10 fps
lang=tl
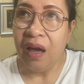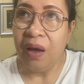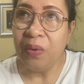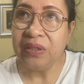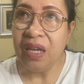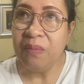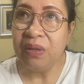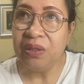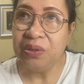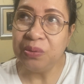uh, was
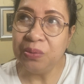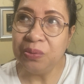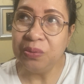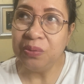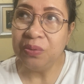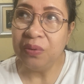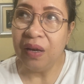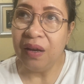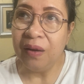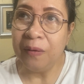able to
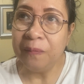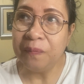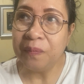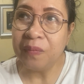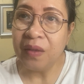um,